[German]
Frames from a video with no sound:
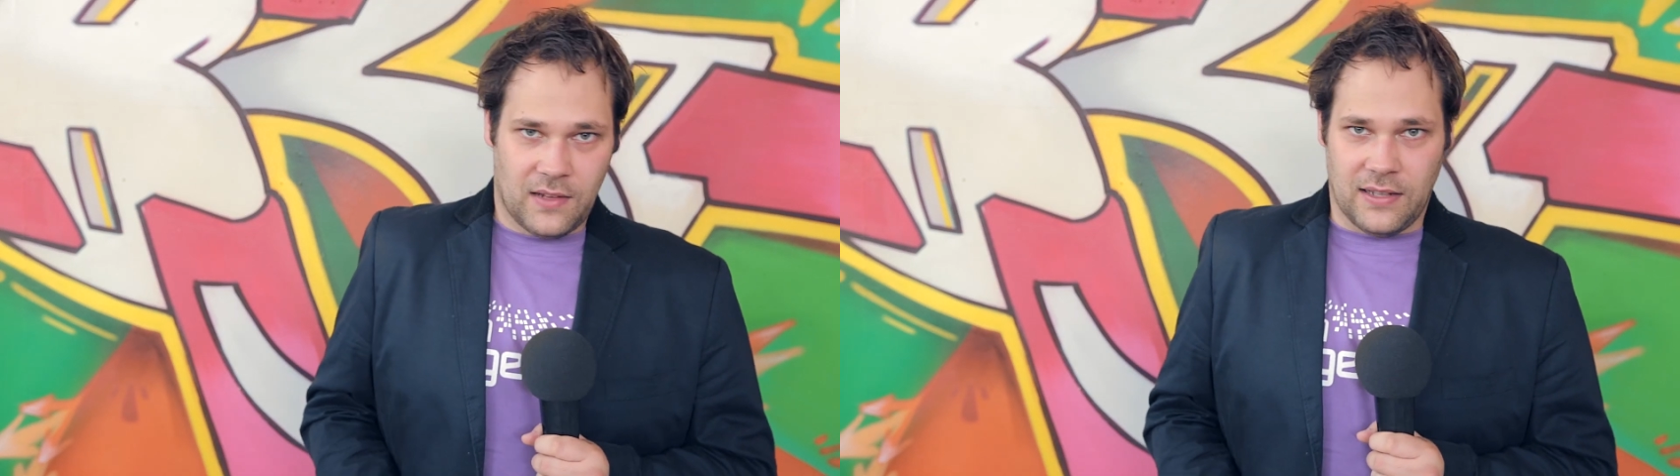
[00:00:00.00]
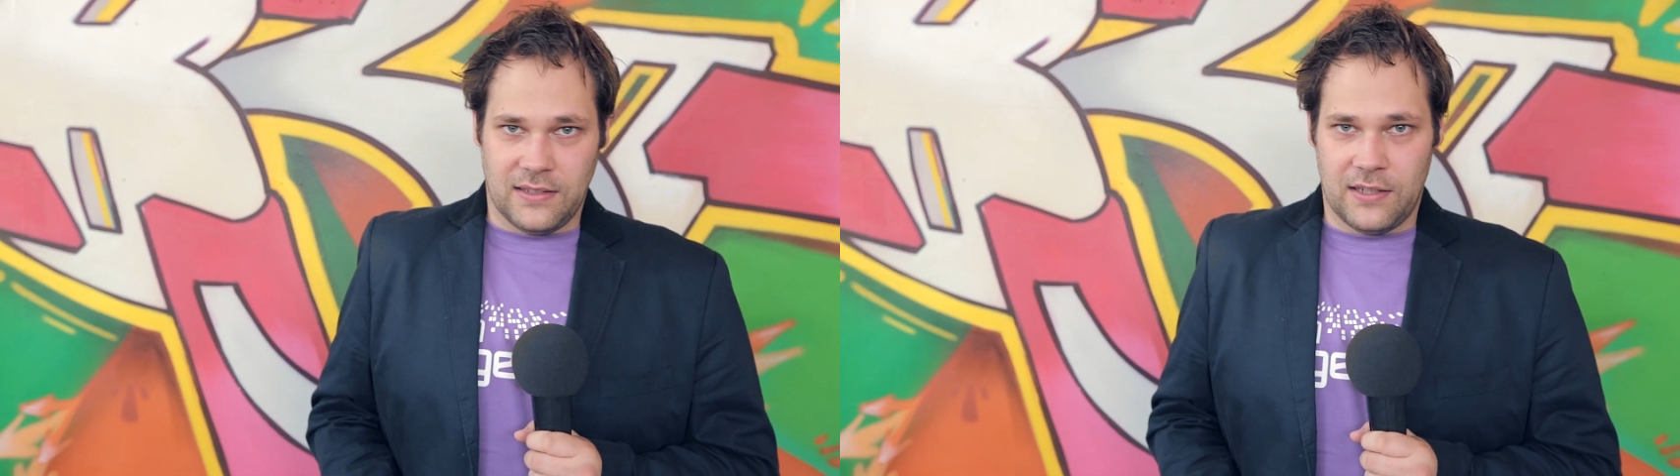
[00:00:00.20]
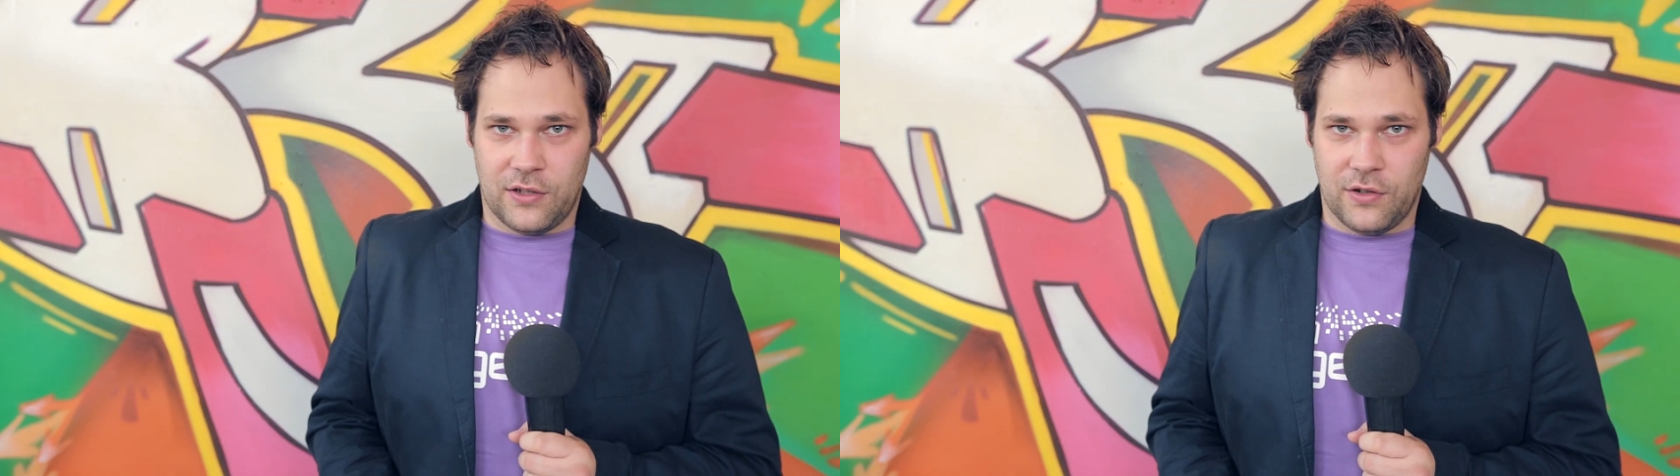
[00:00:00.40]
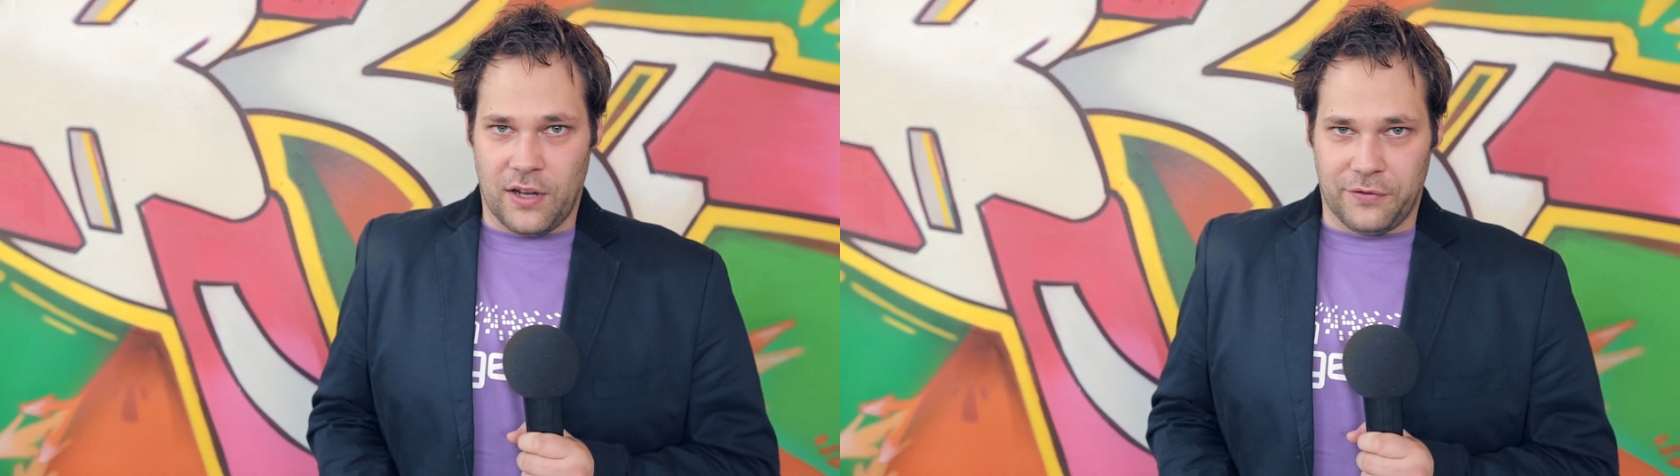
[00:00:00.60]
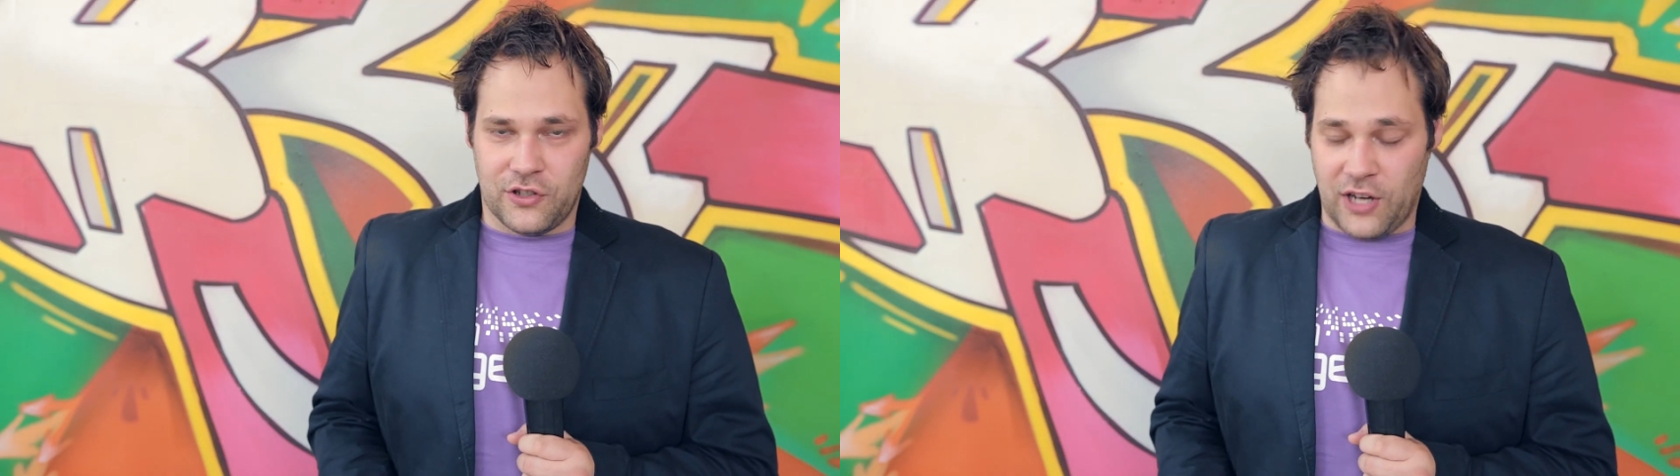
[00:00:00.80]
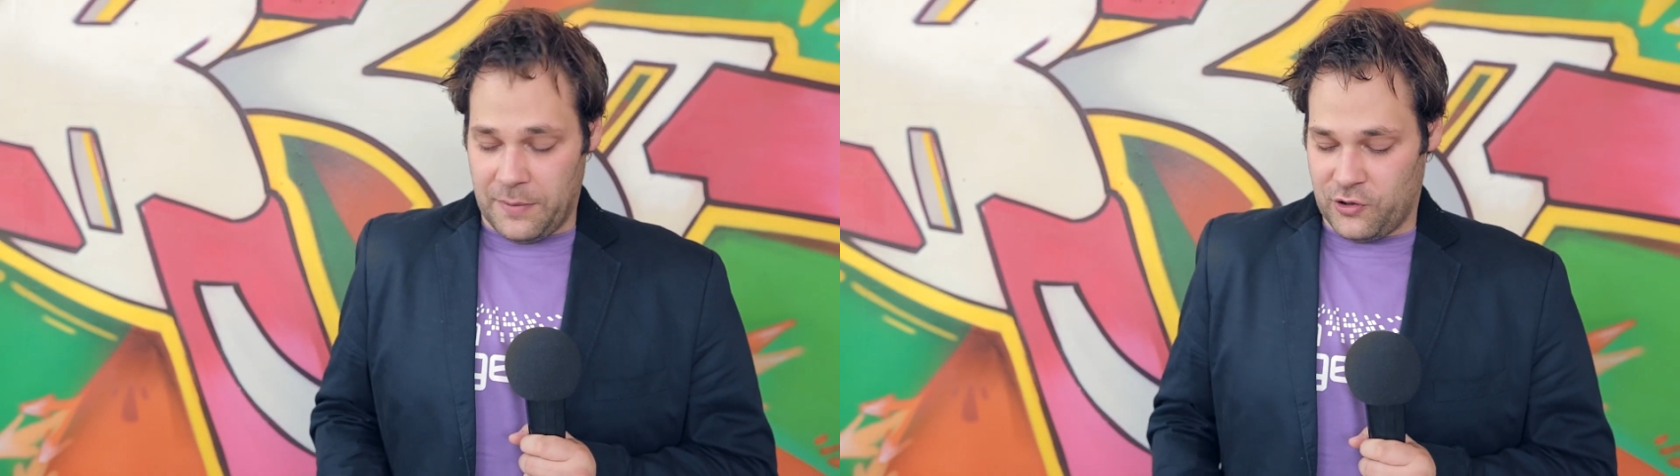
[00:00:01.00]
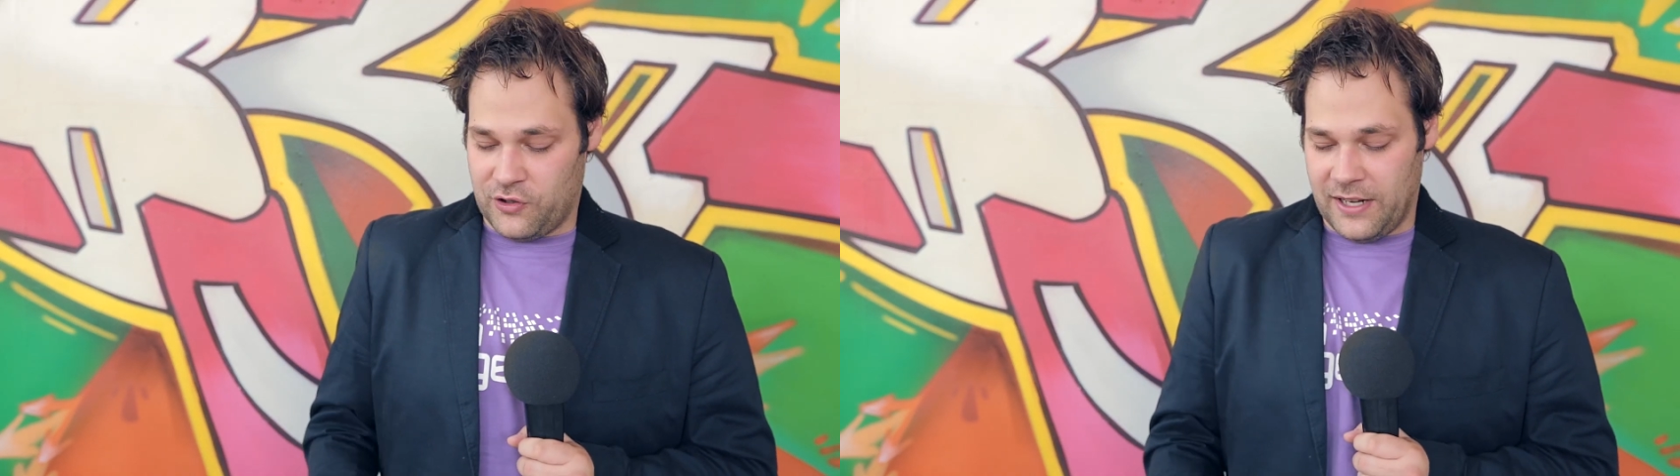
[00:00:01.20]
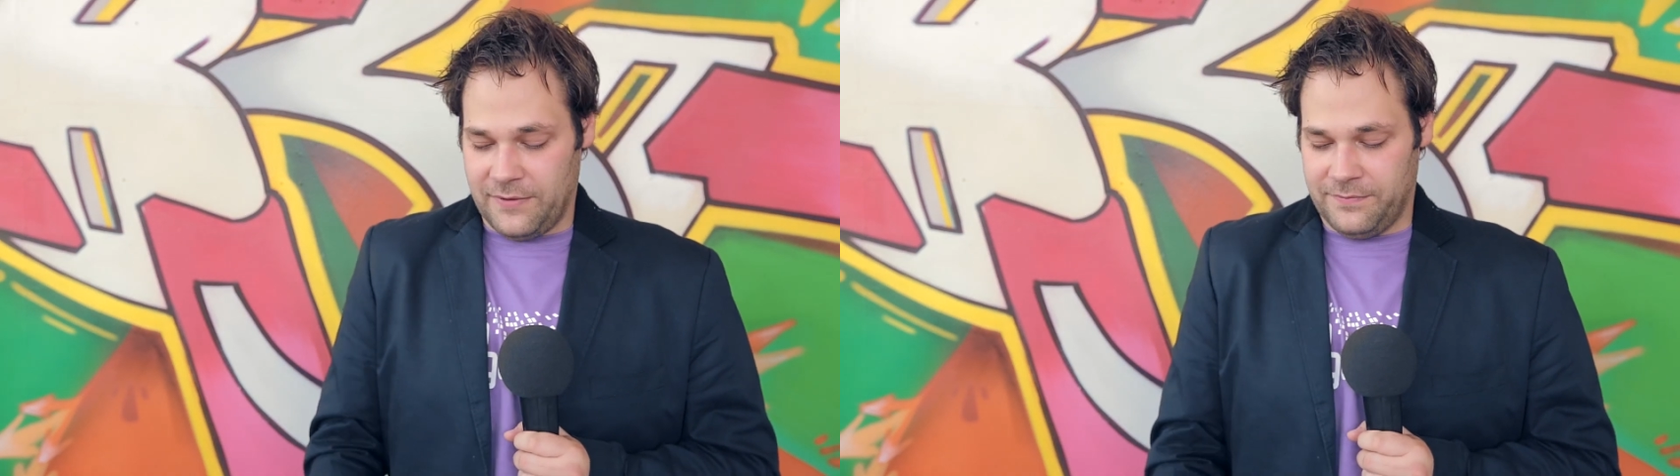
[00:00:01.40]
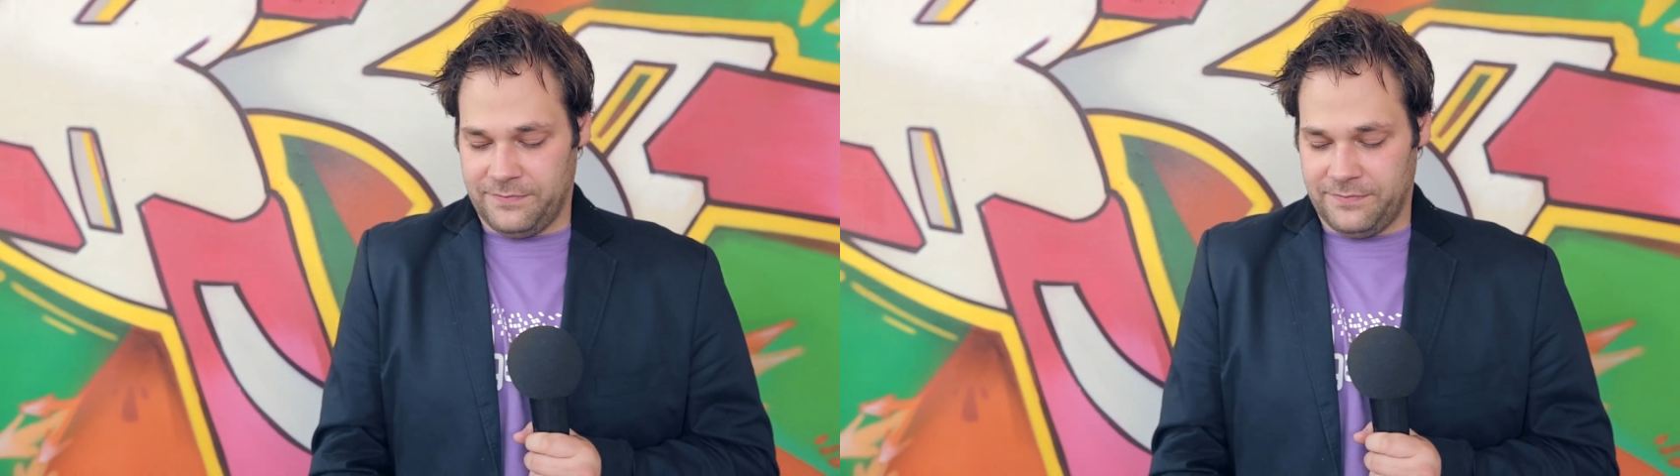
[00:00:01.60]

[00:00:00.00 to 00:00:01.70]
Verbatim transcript: kann sich es natürlich auf den Schreibtisch stellen.